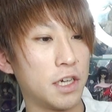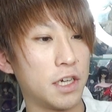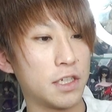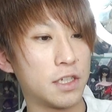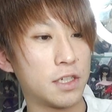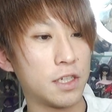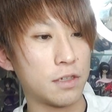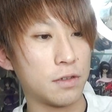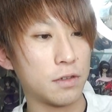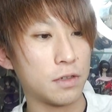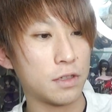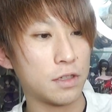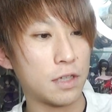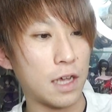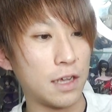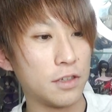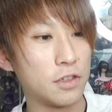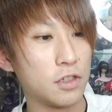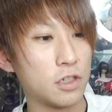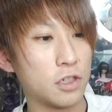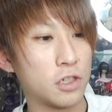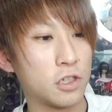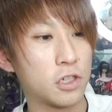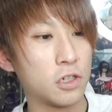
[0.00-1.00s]
ジー
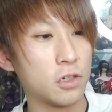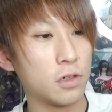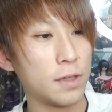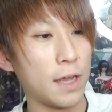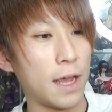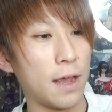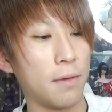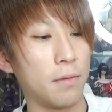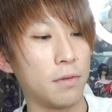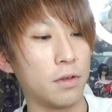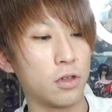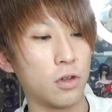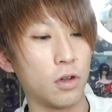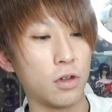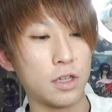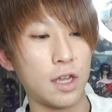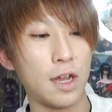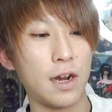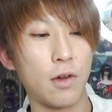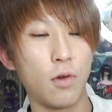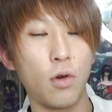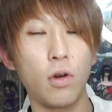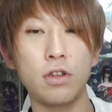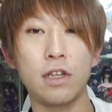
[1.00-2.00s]
30周年どう
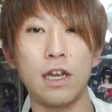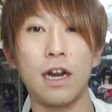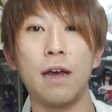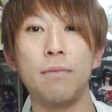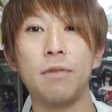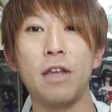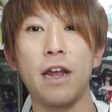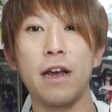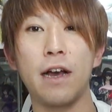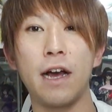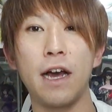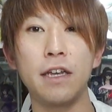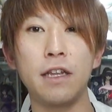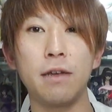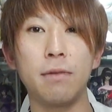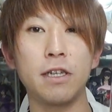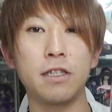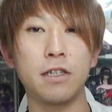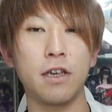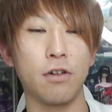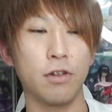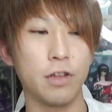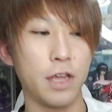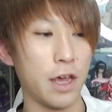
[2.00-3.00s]
たらこうたらみたいな書いて
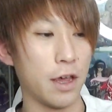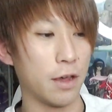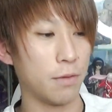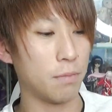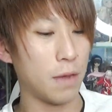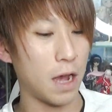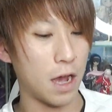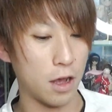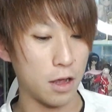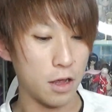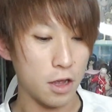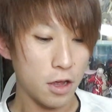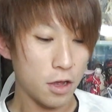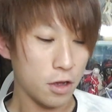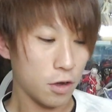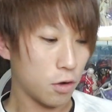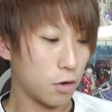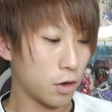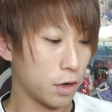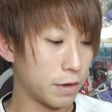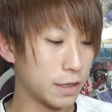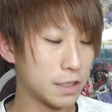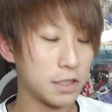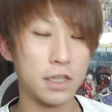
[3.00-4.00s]
ますけどね。まあ、
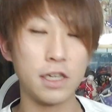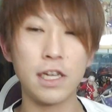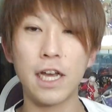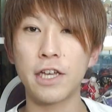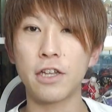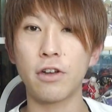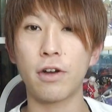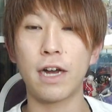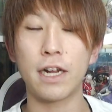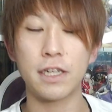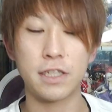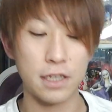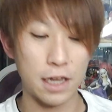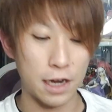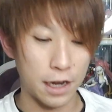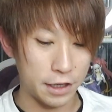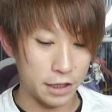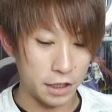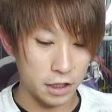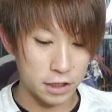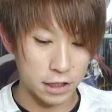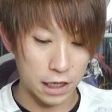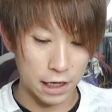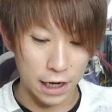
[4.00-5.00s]
これは好きな人からした
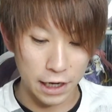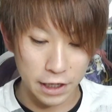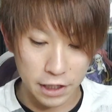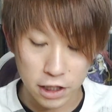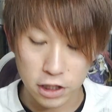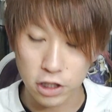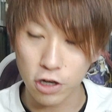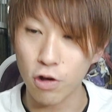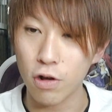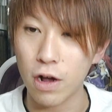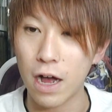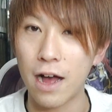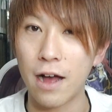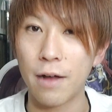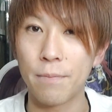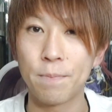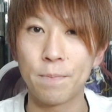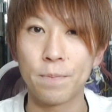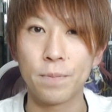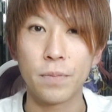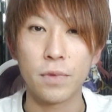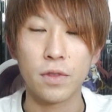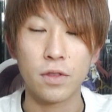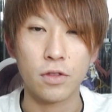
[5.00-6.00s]
らいいんじゃないでしょうか。
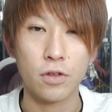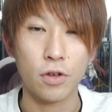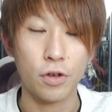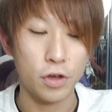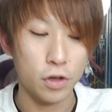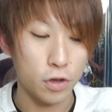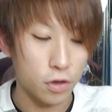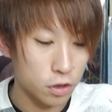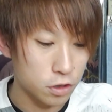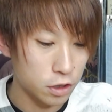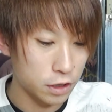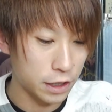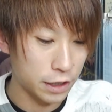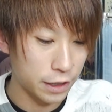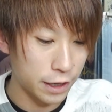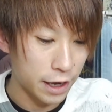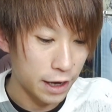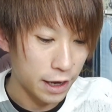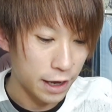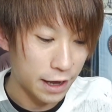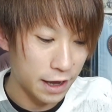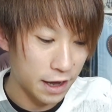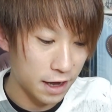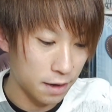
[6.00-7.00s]
ということで
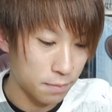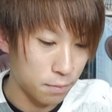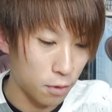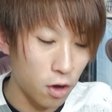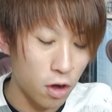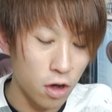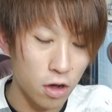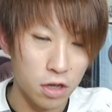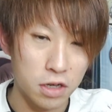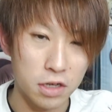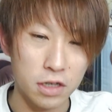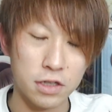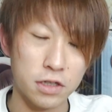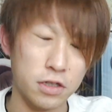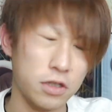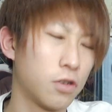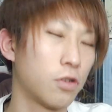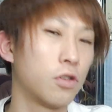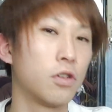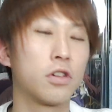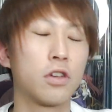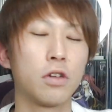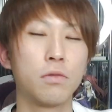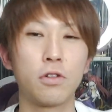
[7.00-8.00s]
ね、えー、ボークス
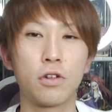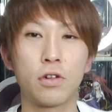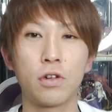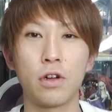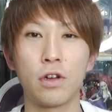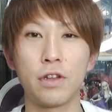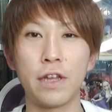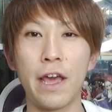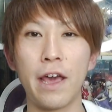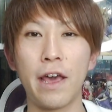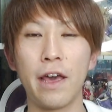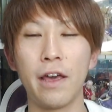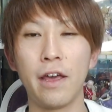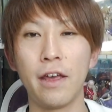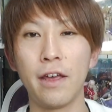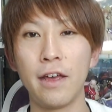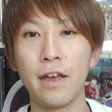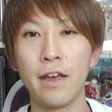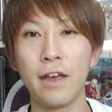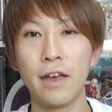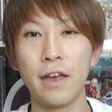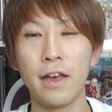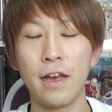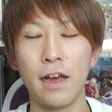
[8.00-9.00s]
の福袋ね、
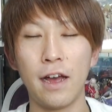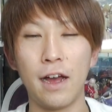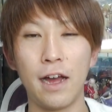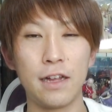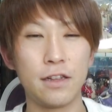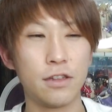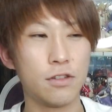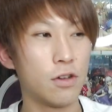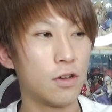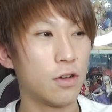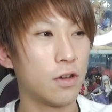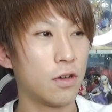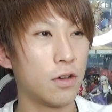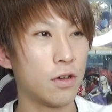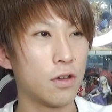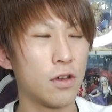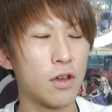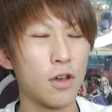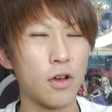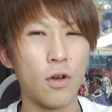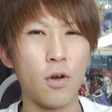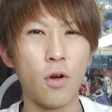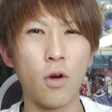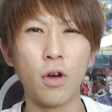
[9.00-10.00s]
あ
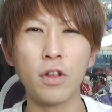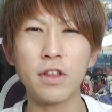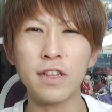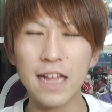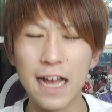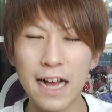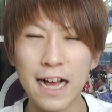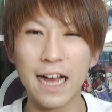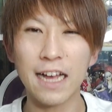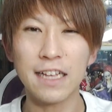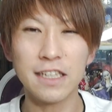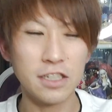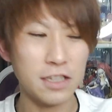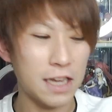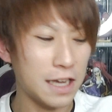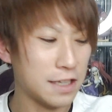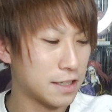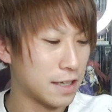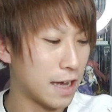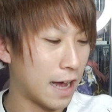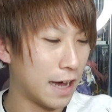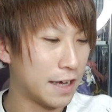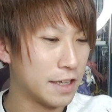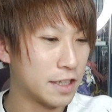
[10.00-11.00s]
のー、こんな感じの
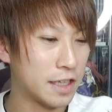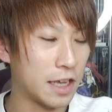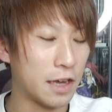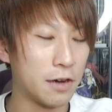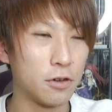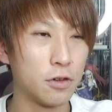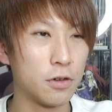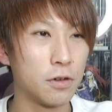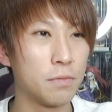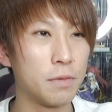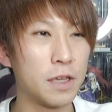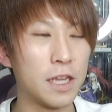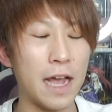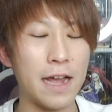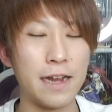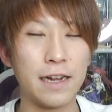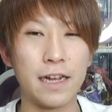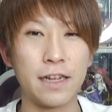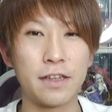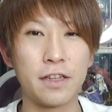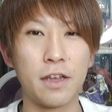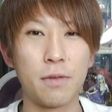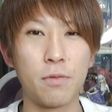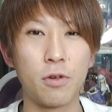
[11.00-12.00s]
やつが入ってるみた
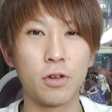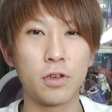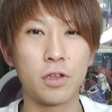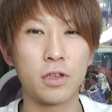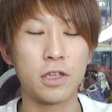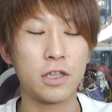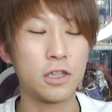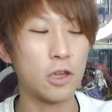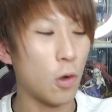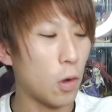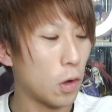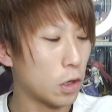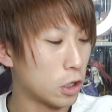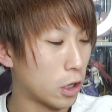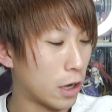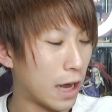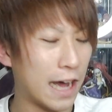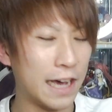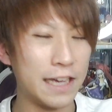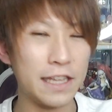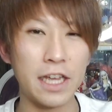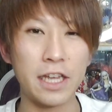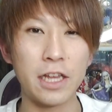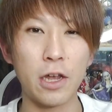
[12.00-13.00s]
いなんでも一言
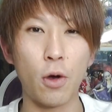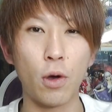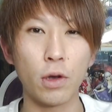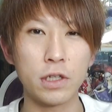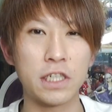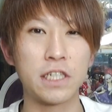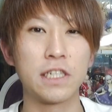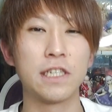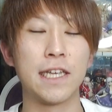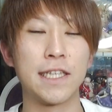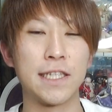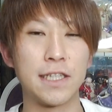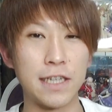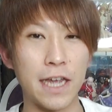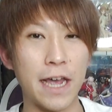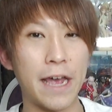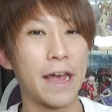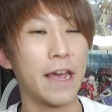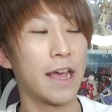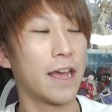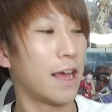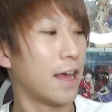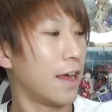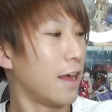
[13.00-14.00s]
書いててほしいです
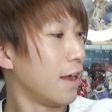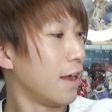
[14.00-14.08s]
ね。